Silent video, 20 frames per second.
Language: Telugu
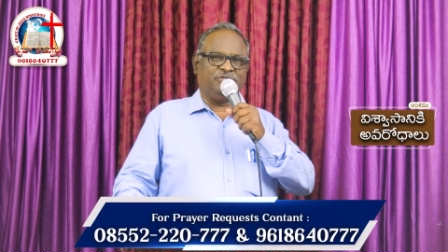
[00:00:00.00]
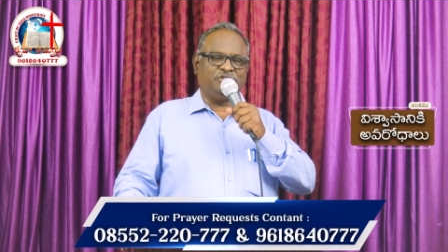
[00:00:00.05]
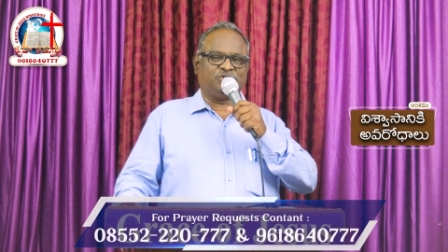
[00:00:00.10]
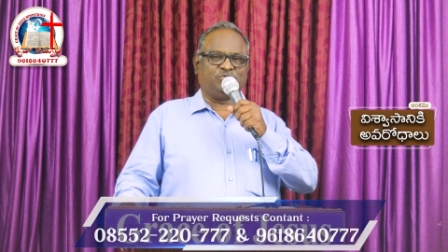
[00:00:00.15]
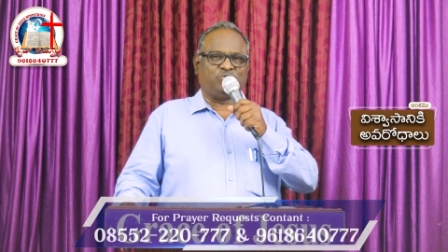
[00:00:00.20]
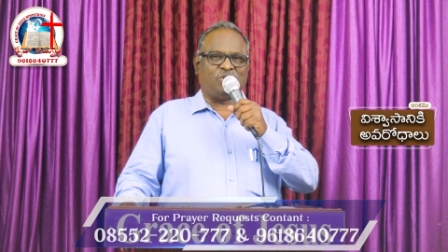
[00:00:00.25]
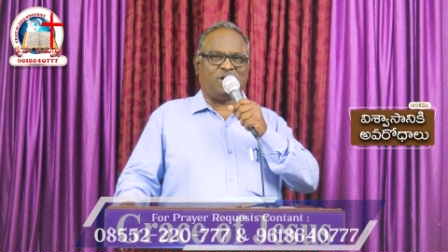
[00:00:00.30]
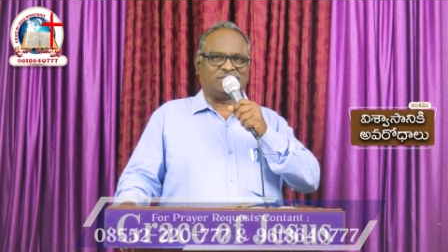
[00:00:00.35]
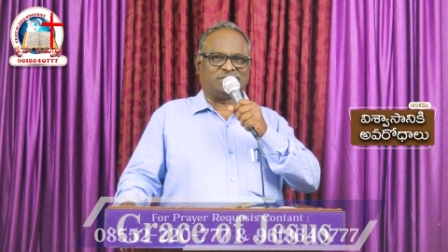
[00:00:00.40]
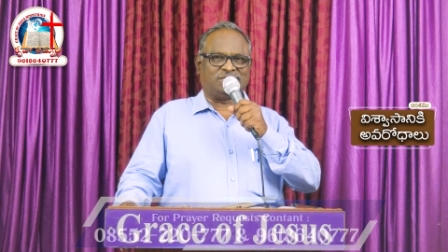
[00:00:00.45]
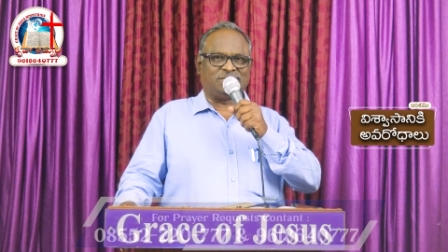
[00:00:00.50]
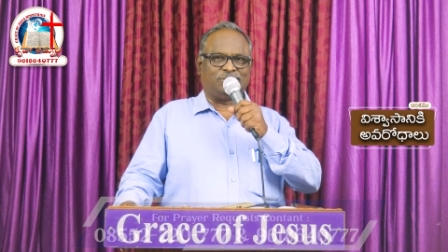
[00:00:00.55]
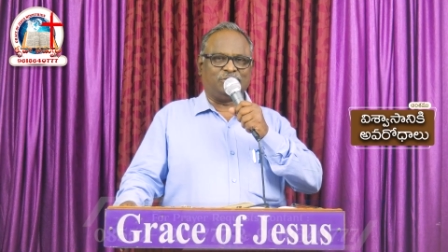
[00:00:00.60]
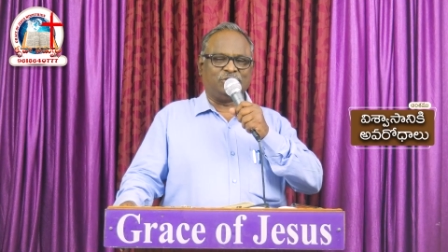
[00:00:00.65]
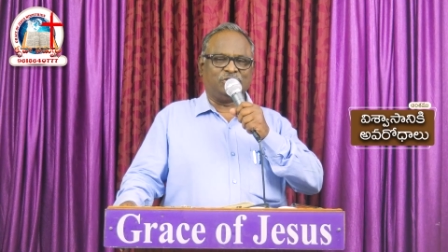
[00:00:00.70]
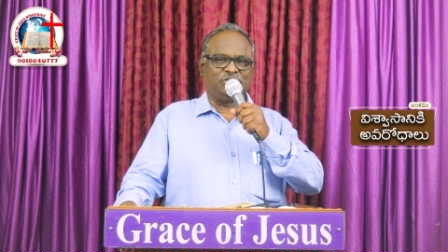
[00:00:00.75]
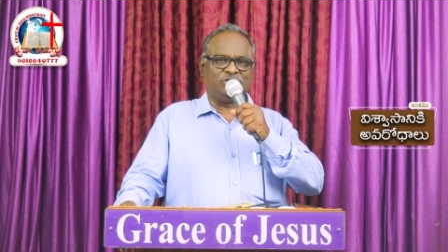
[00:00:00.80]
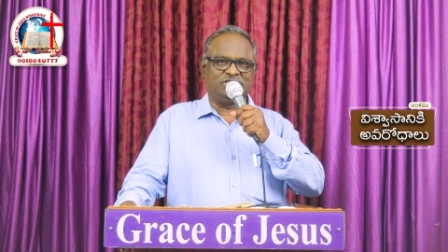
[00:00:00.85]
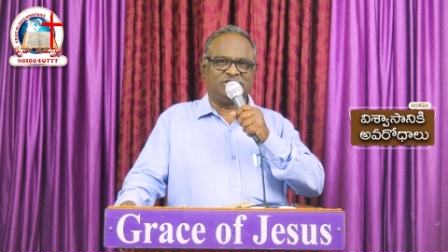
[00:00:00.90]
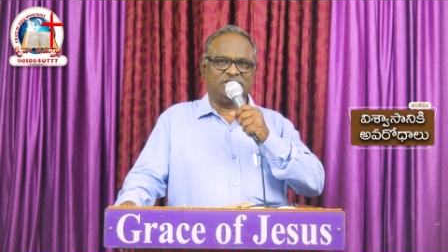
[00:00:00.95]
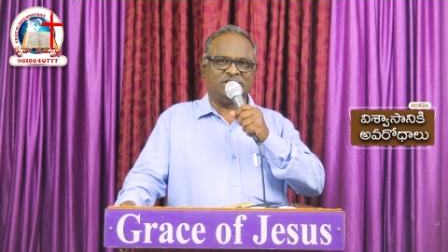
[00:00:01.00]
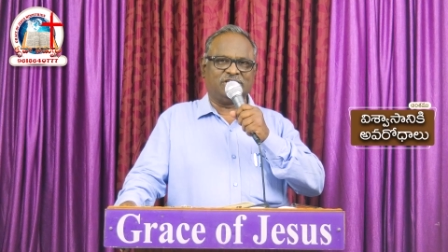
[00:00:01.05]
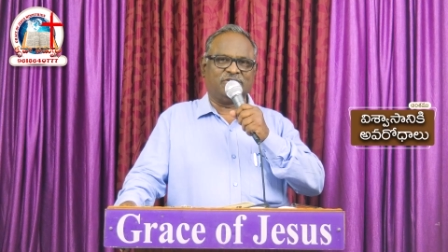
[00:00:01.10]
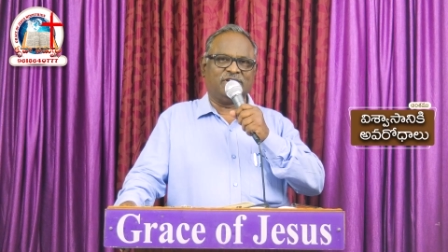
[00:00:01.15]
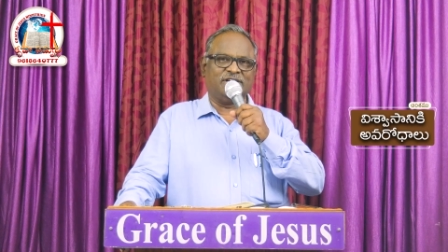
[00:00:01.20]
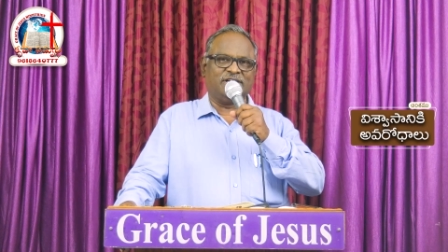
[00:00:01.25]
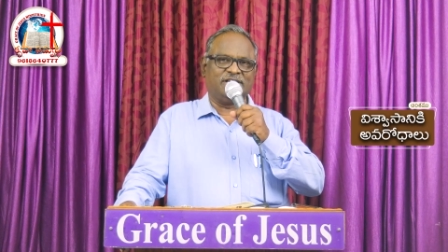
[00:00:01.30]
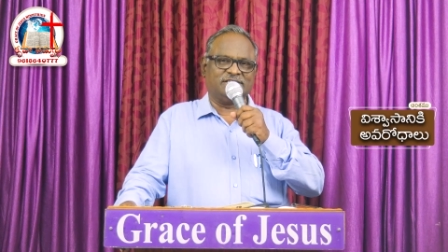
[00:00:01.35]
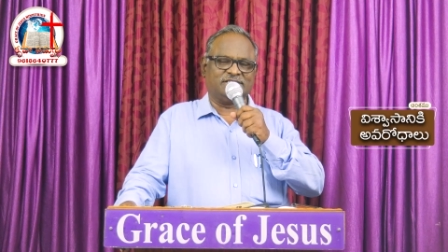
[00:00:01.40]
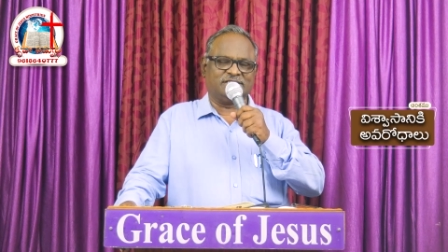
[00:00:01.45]
విశ్వాసమును
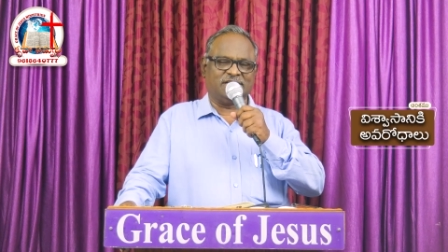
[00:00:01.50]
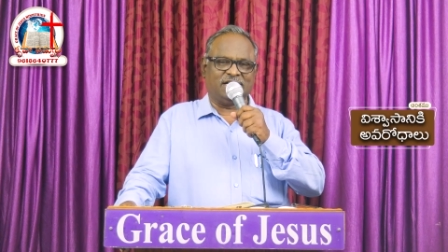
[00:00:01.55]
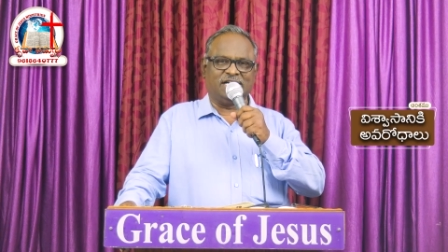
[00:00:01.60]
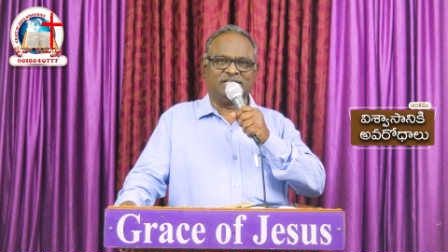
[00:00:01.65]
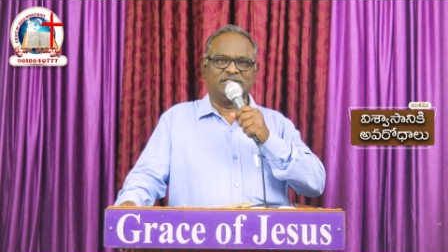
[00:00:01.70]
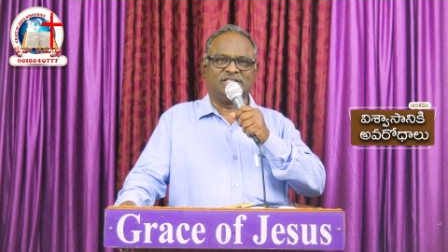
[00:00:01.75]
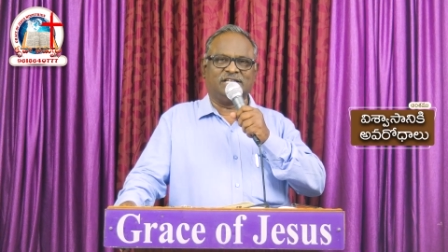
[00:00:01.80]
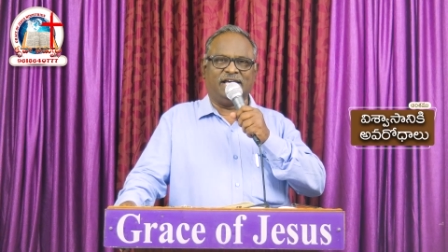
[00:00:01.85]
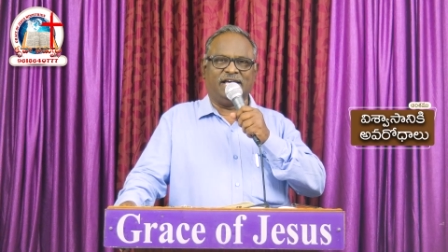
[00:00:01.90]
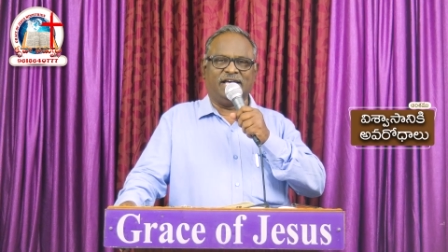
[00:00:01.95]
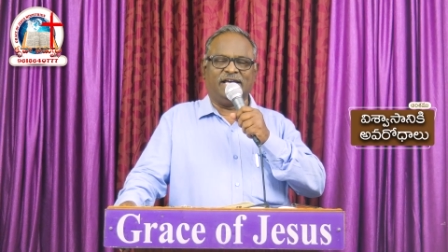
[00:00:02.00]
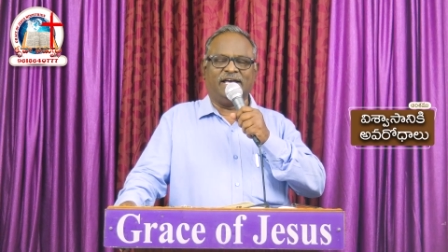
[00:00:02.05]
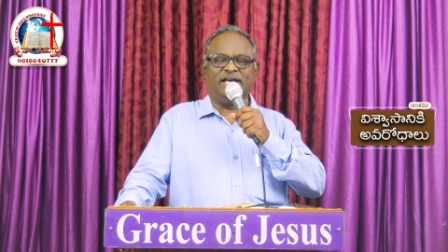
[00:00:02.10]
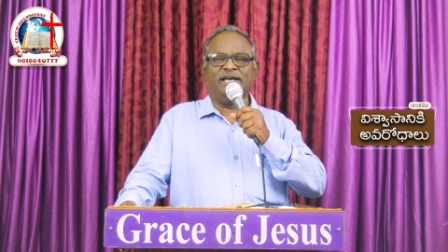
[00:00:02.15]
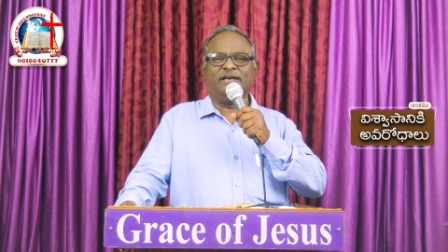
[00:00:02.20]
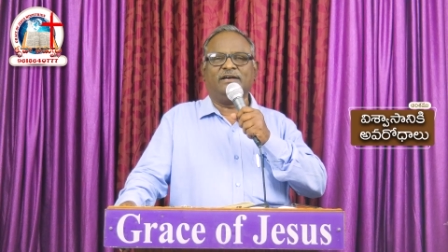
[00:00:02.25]
గురించినటువంటి సంగతులే